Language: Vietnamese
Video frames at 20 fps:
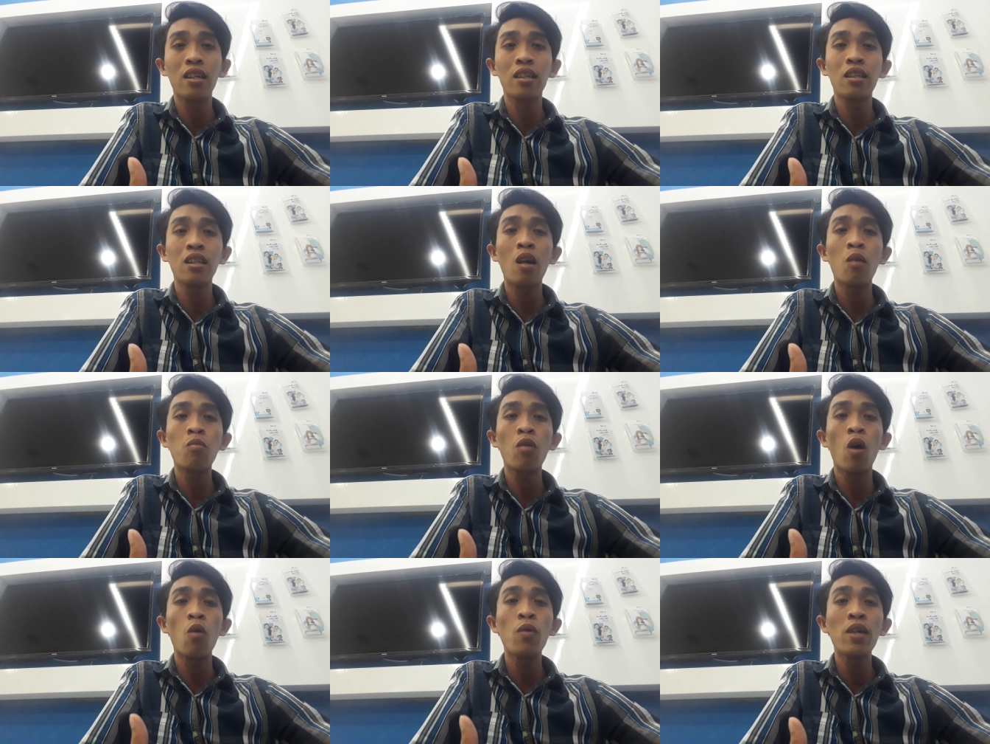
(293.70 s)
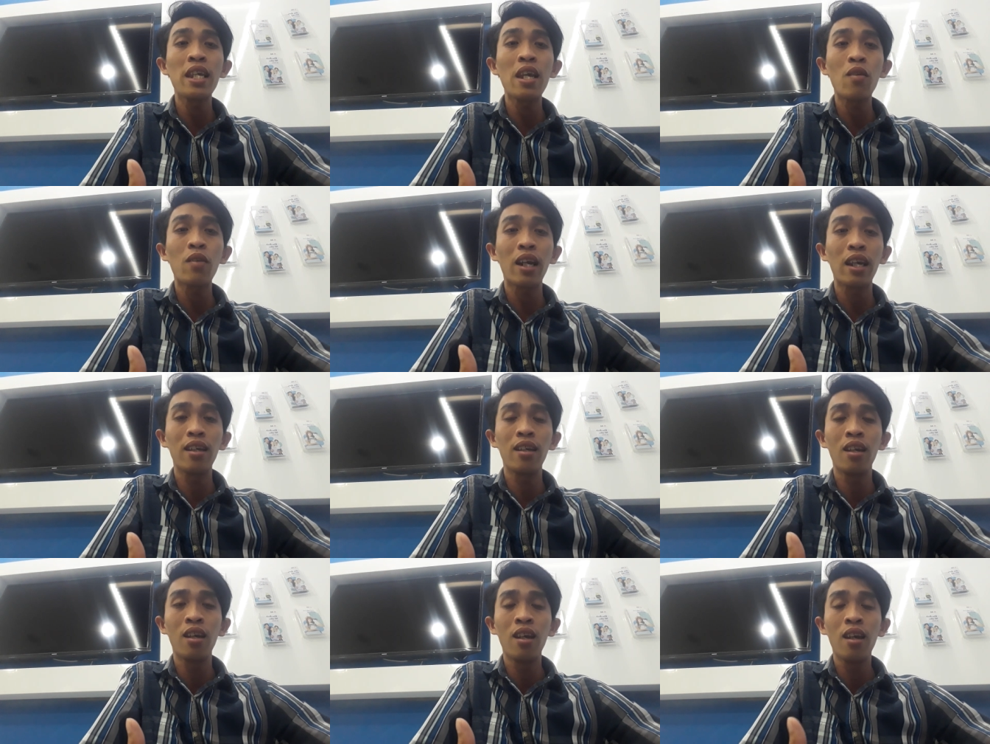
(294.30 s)
trong đoạn video
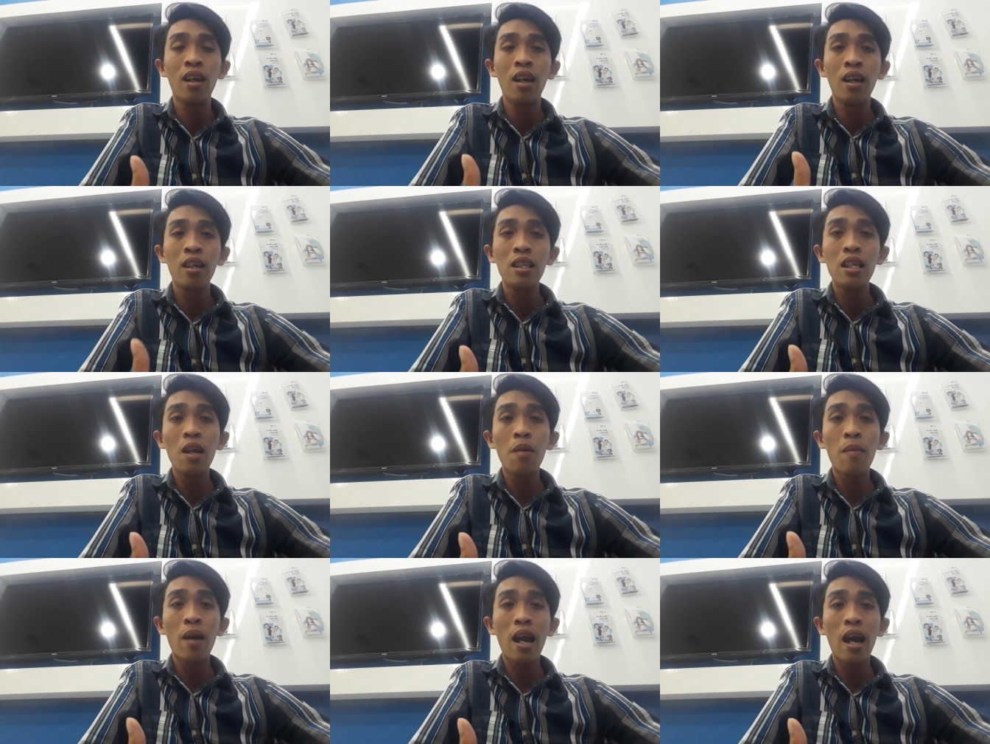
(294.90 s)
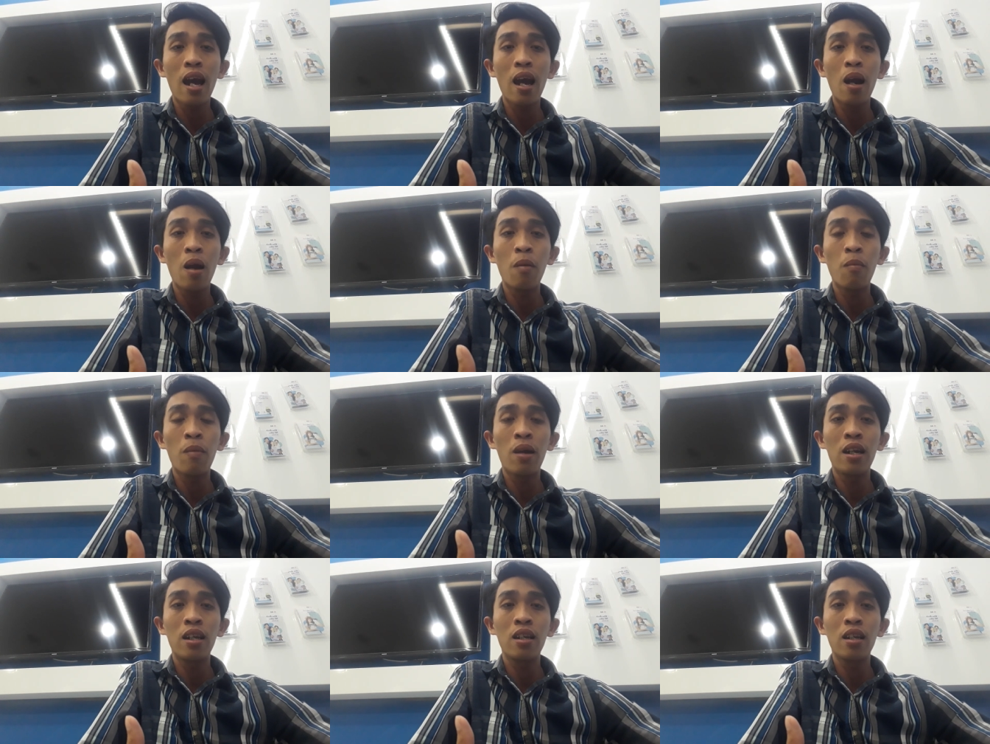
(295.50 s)
này nhưng mà
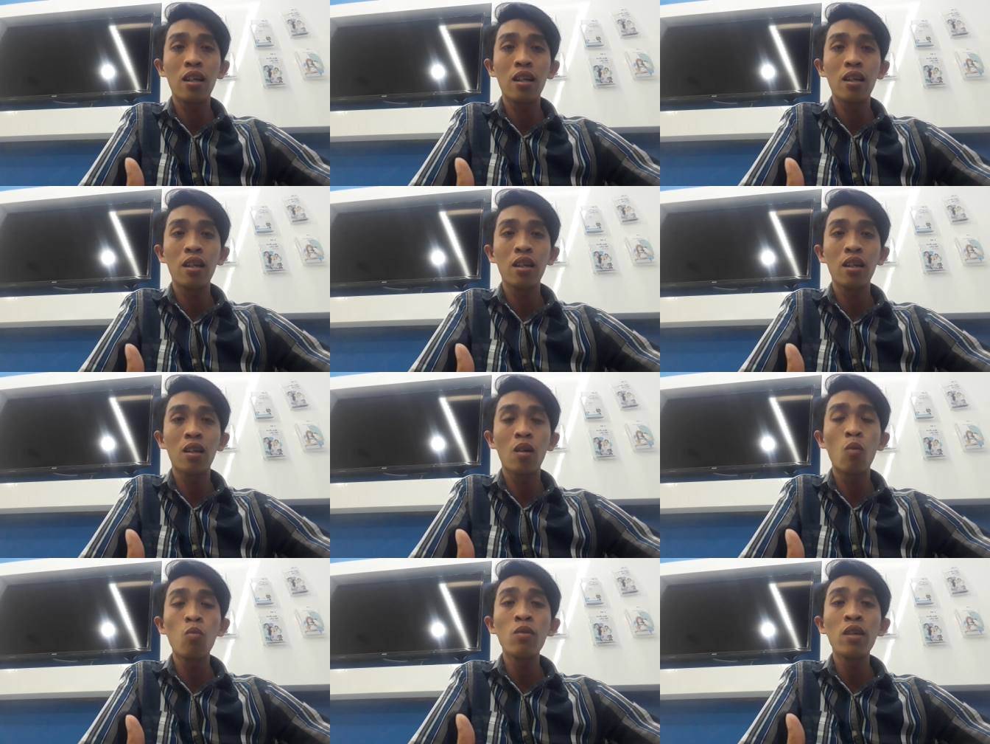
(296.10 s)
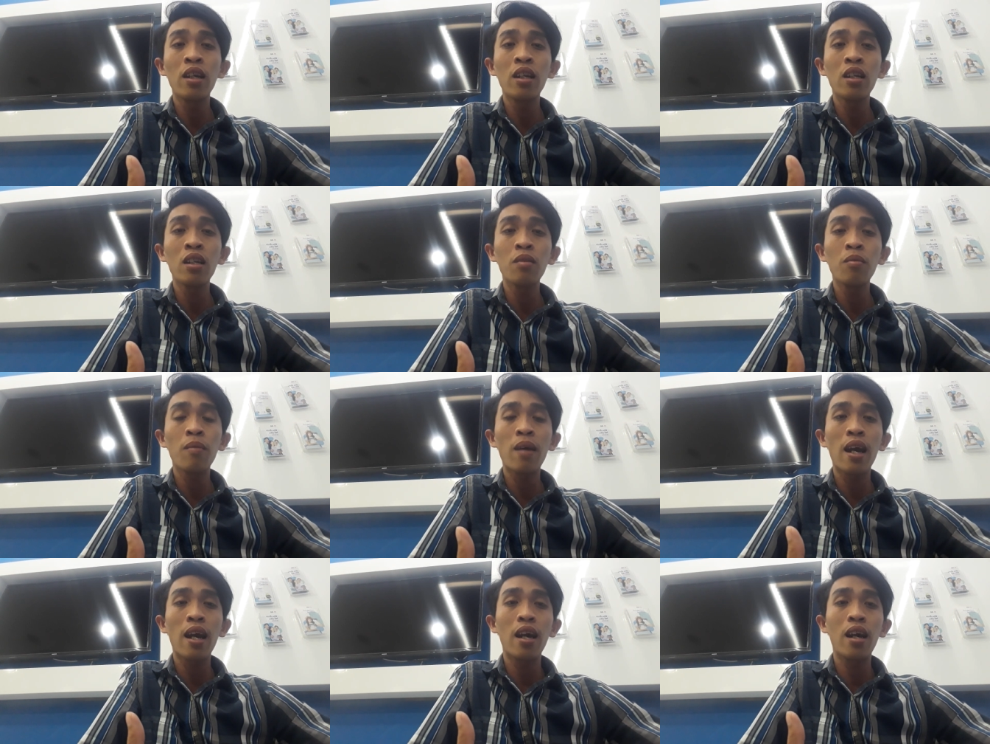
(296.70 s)
mình cũng những
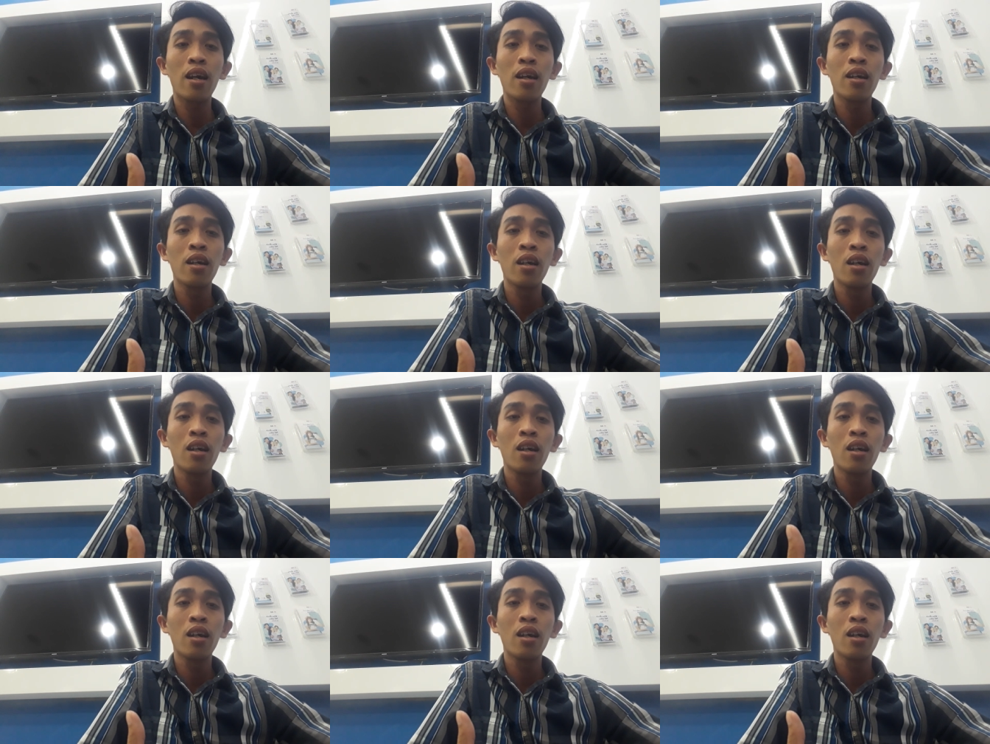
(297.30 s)
mà